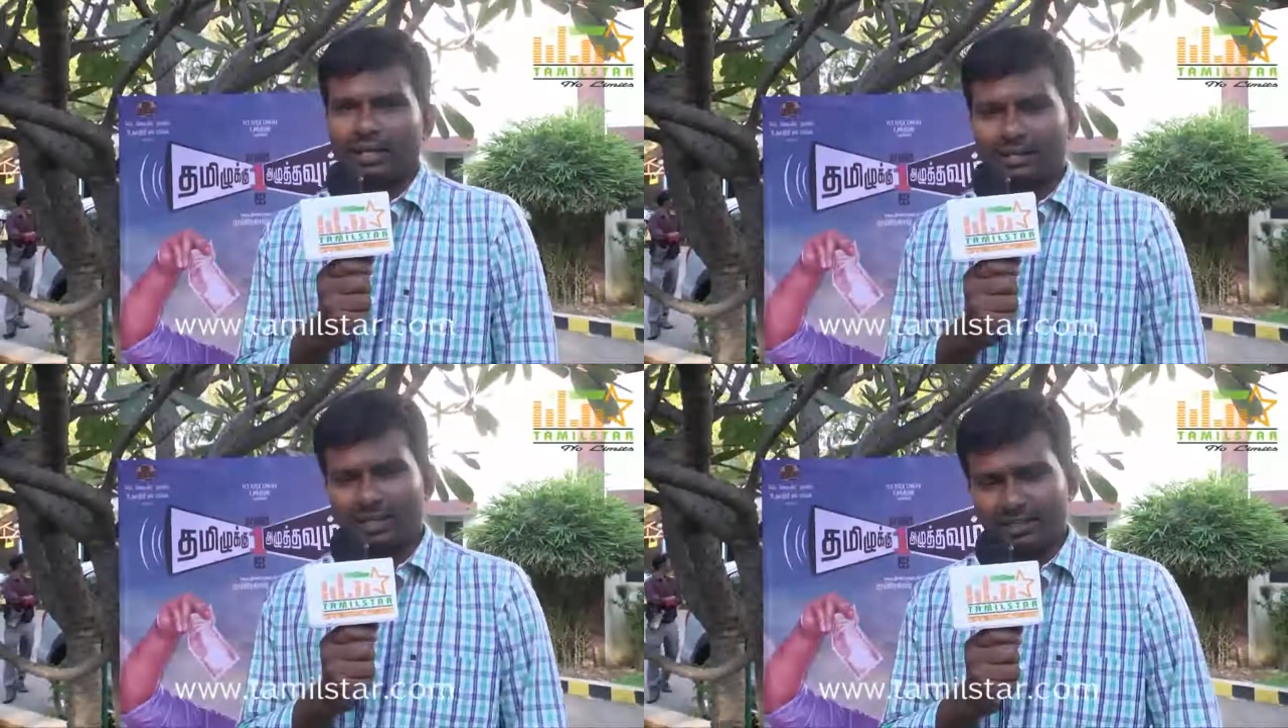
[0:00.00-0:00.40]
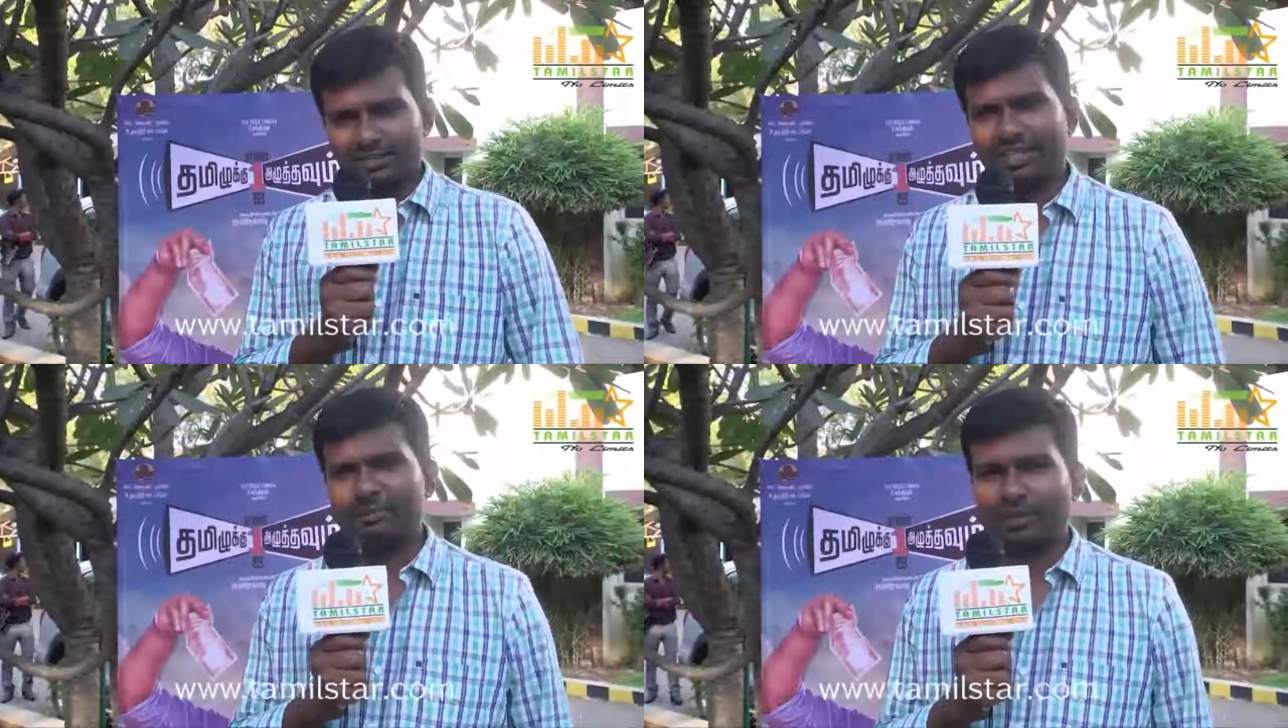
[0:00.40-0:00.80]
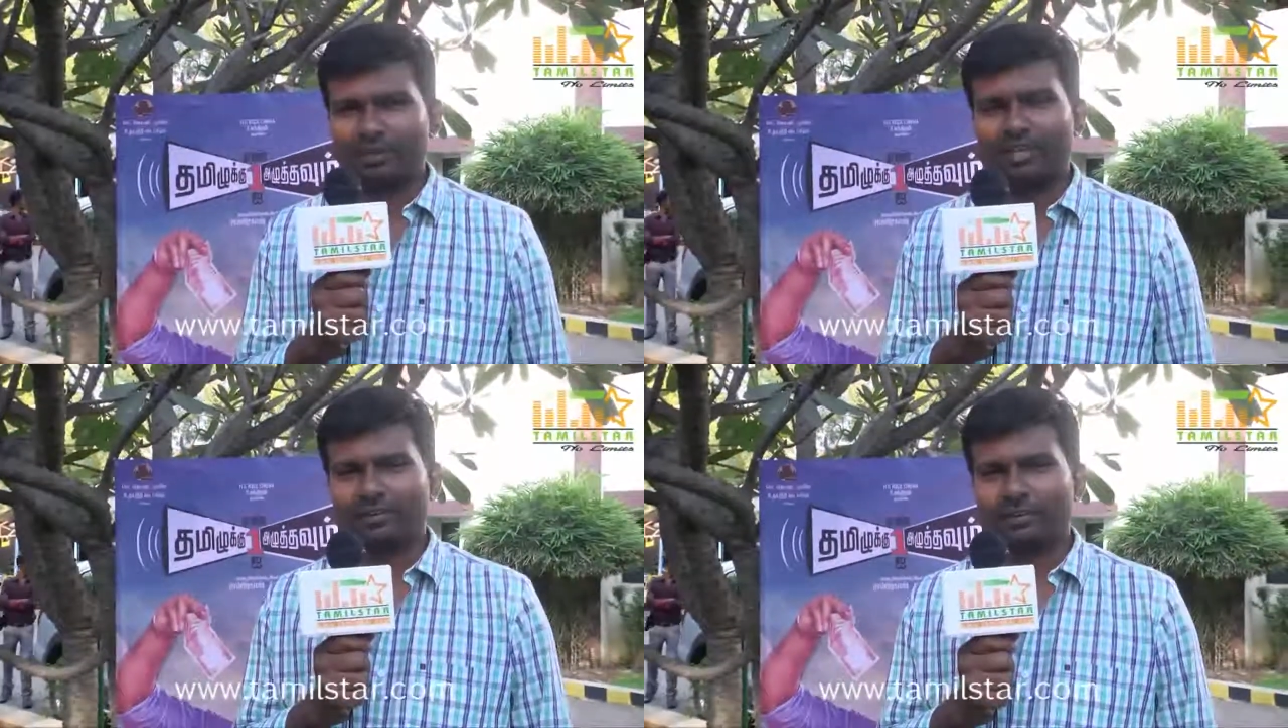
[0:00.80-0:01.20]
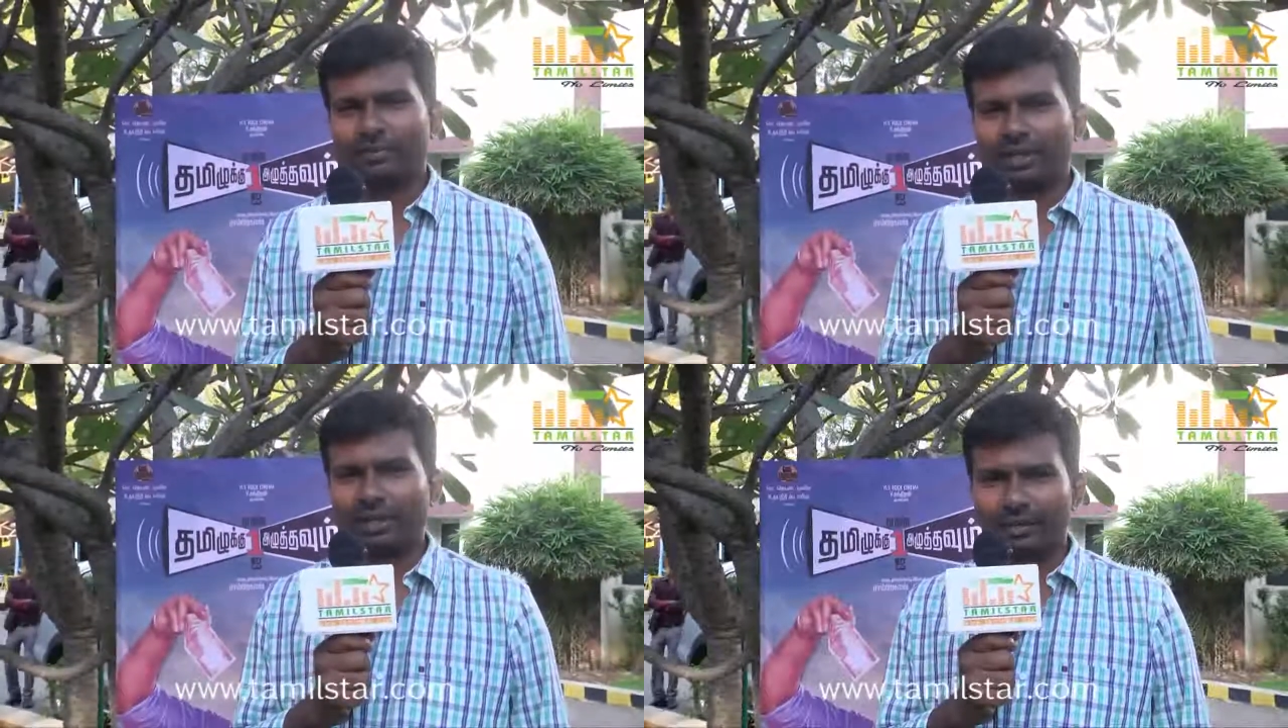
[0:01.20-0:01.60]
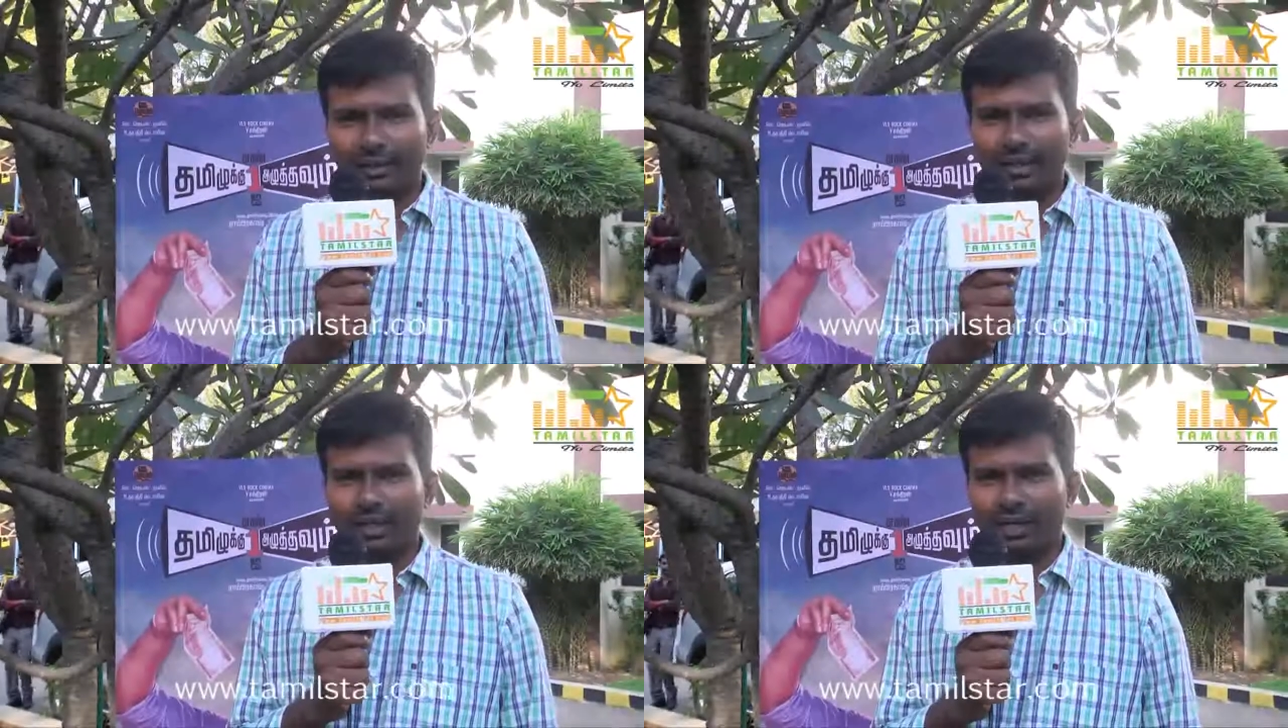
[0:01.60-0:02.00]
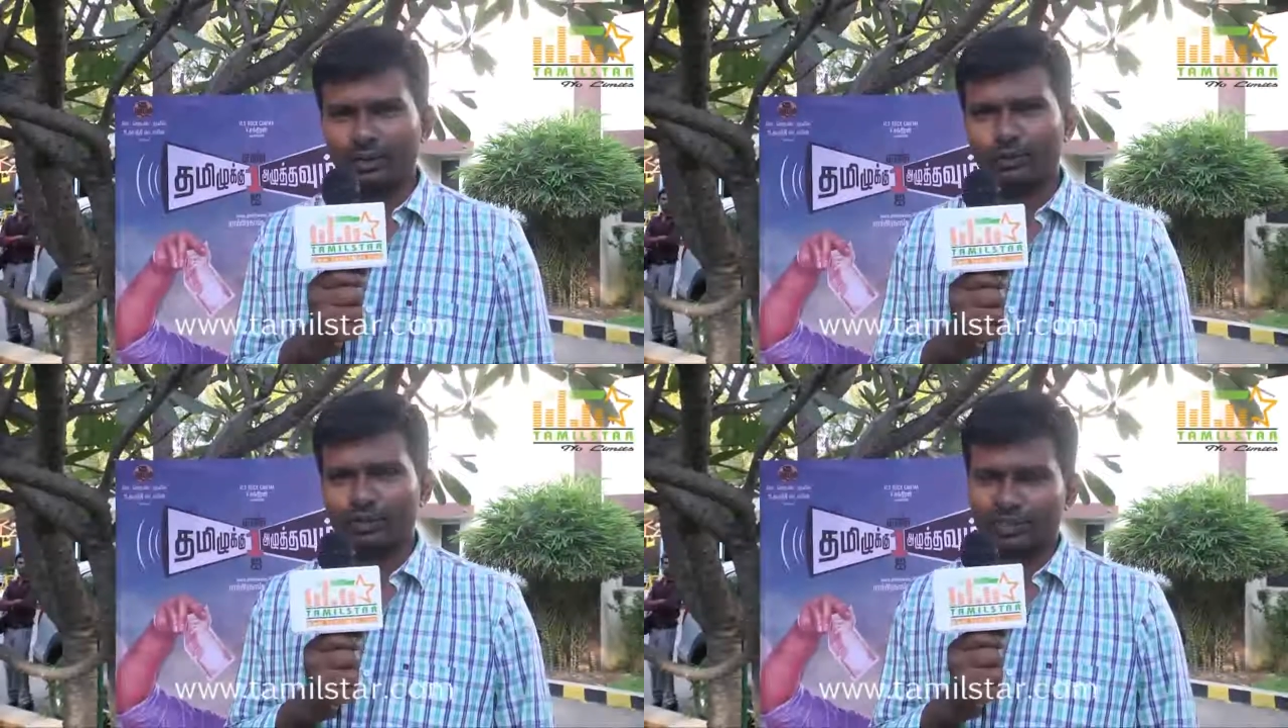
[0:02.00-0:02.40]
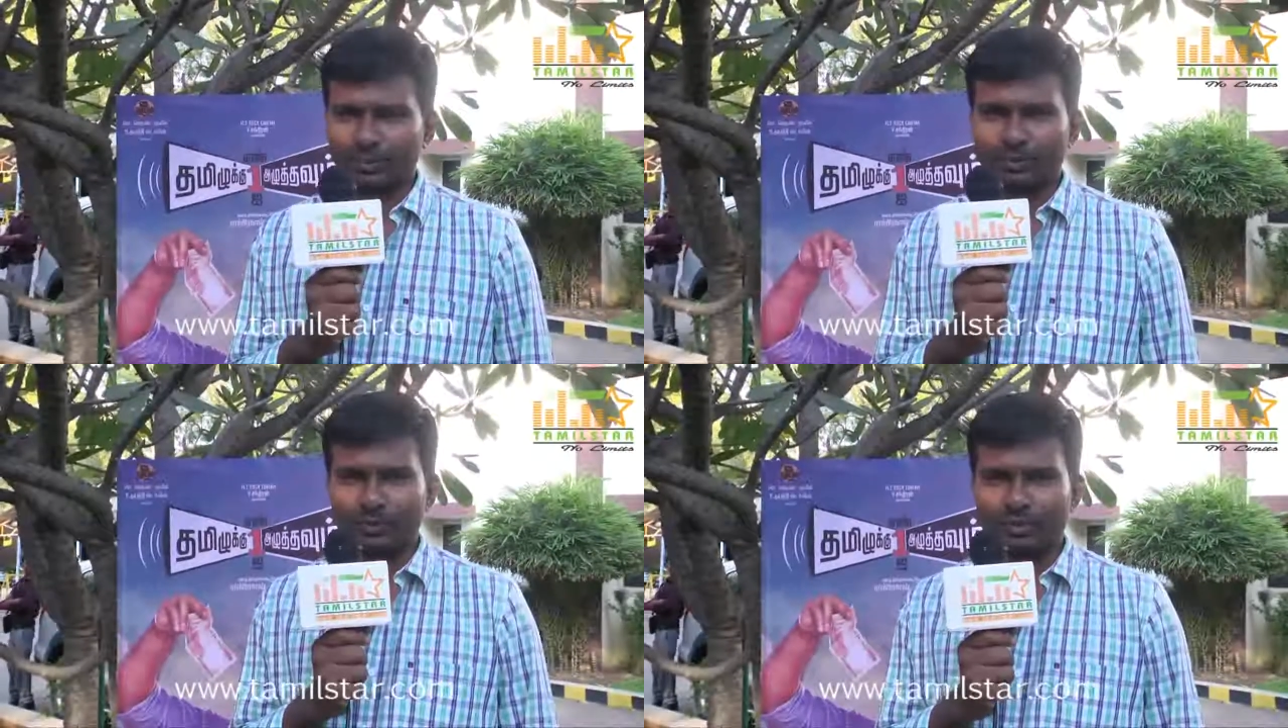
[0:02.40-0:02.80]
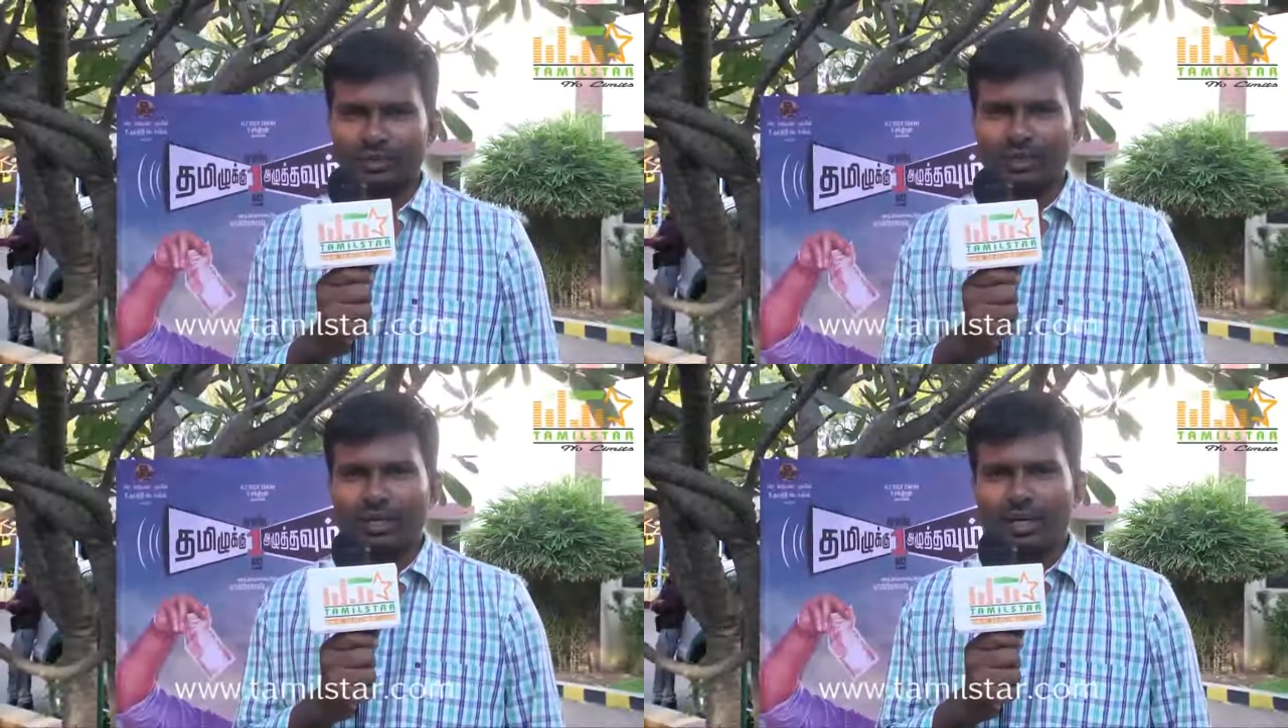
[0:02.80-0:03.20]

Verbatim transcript: அதை ஸ்க்ரீன் ப்ளேவாக டெவலப் பண்ணி அதுக்கு ஒரு ஷேப் கொடுத்து